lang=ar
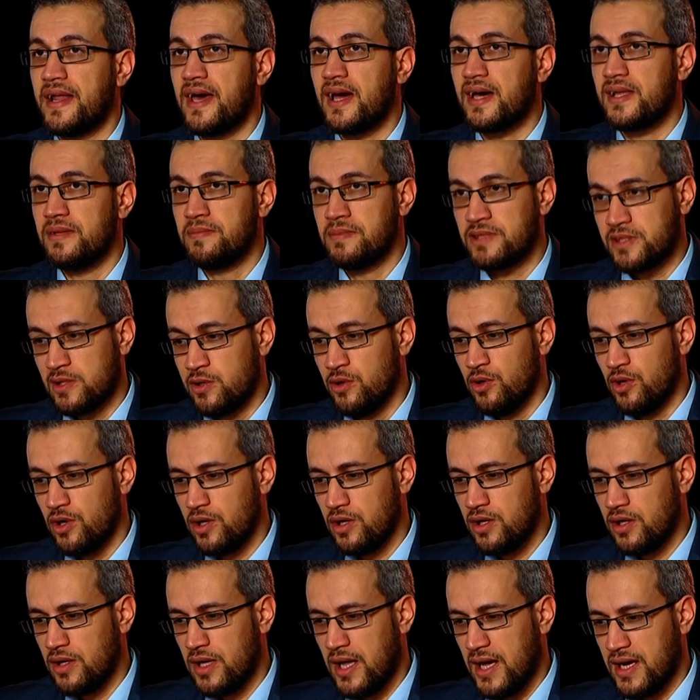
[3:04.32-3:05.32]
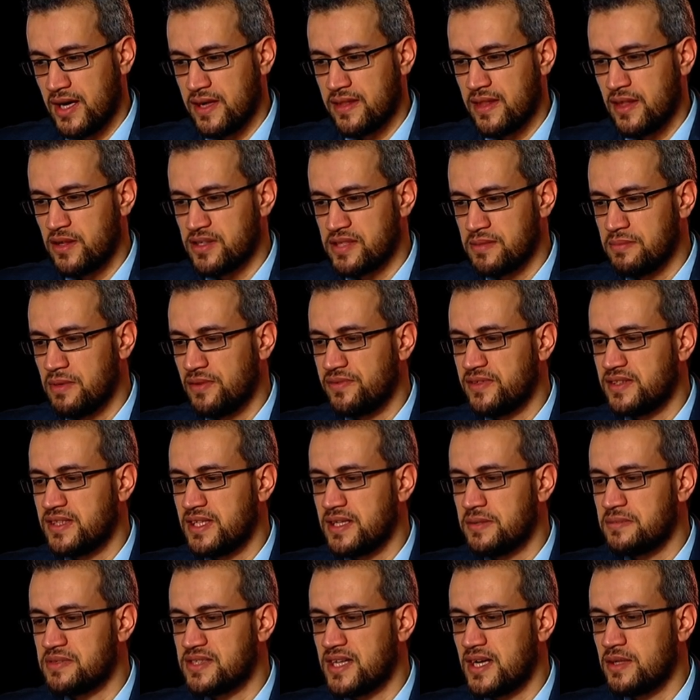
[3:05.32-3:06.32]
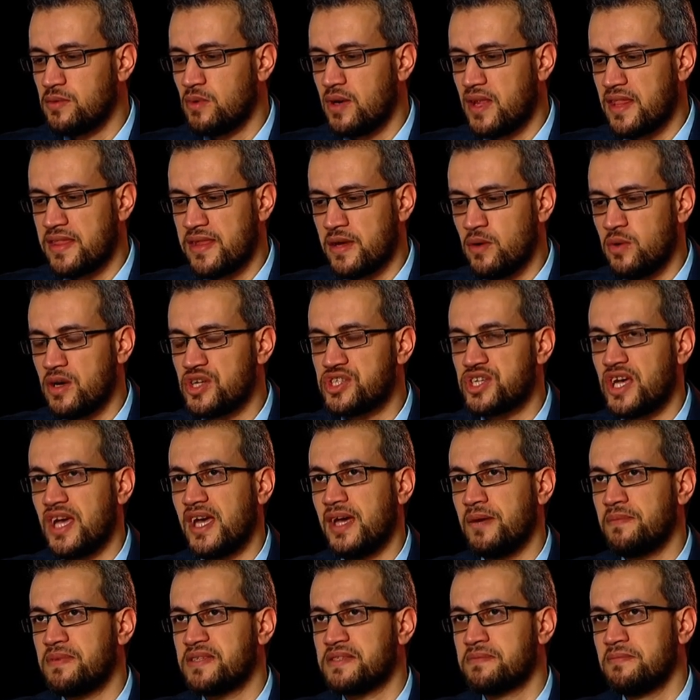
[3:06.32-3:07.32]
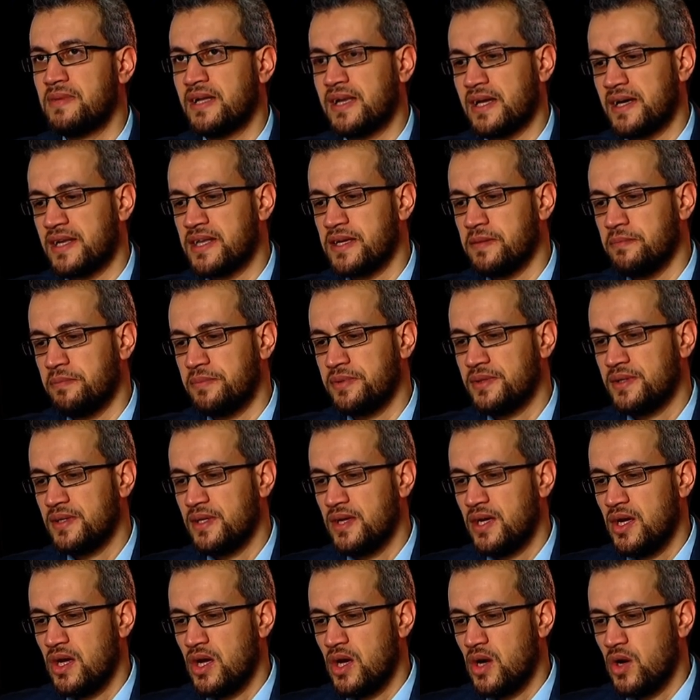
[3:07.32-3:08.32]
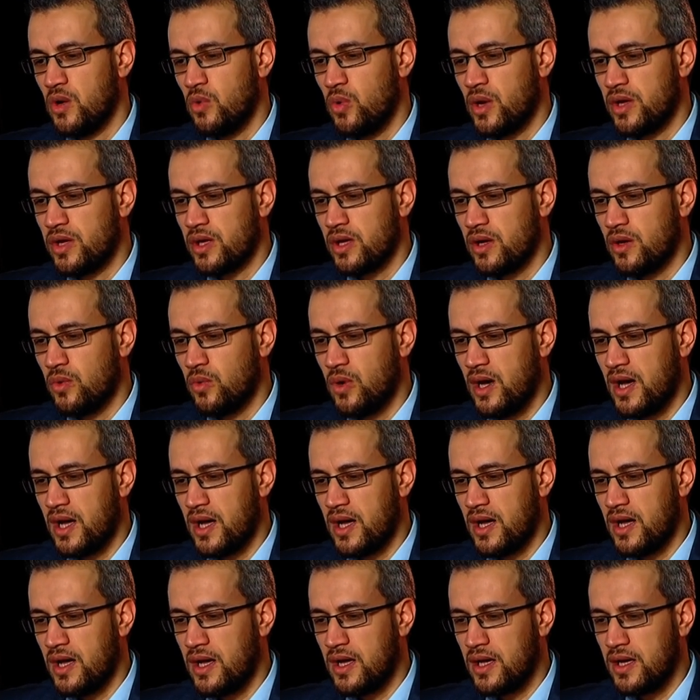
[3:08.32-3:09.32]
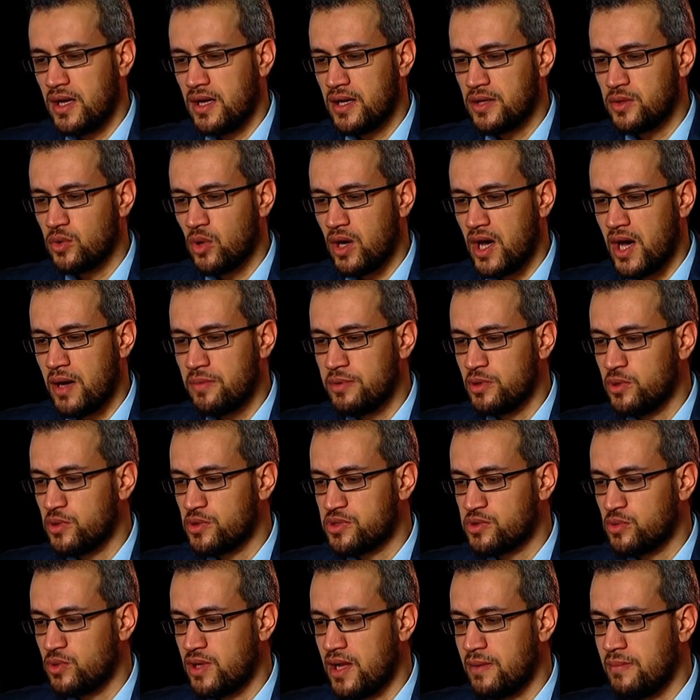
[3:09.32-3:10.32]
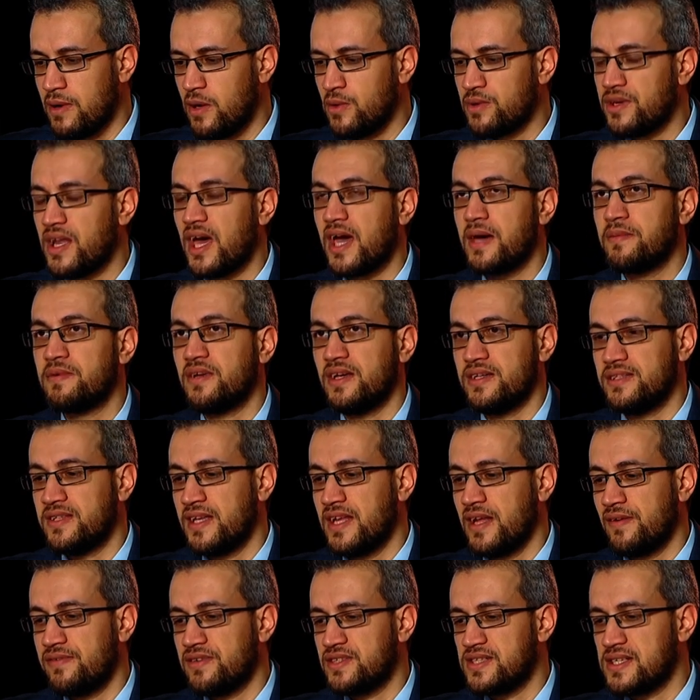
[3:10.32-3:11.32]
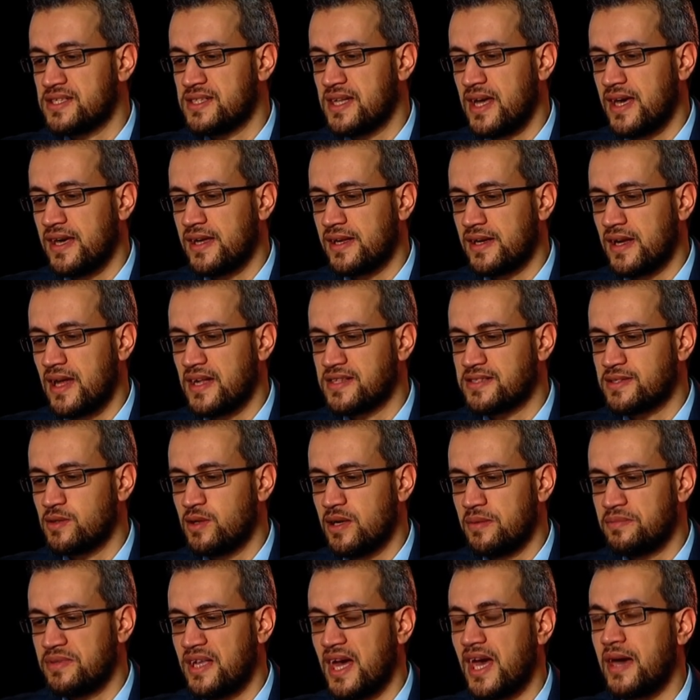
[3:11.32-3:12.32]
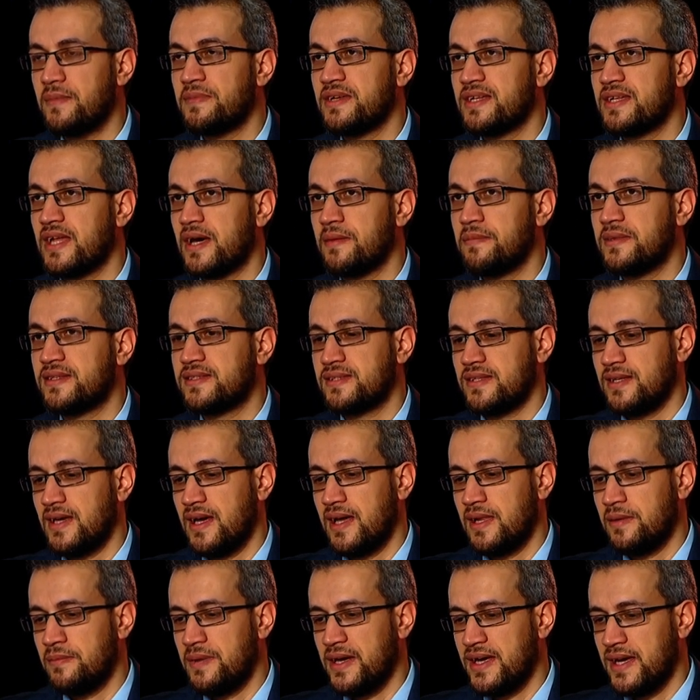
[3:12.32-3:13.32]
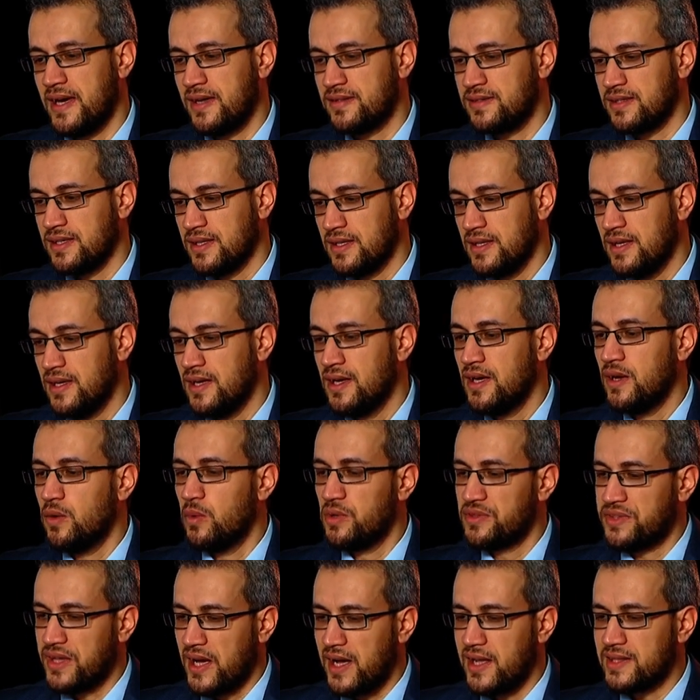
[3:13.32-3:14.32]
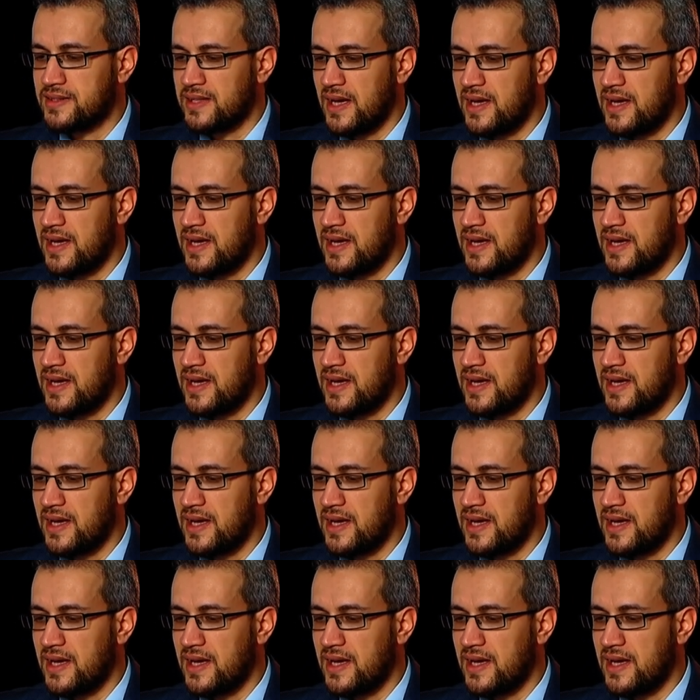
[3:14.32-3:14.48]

المتلوق هكذا يسمى في تلمسان والذي هو شائع باسم الغريب ويقابل سلمه النغمي عندنا في الجزائر السلم النغمي نغمة البياتي وانتقلت إلى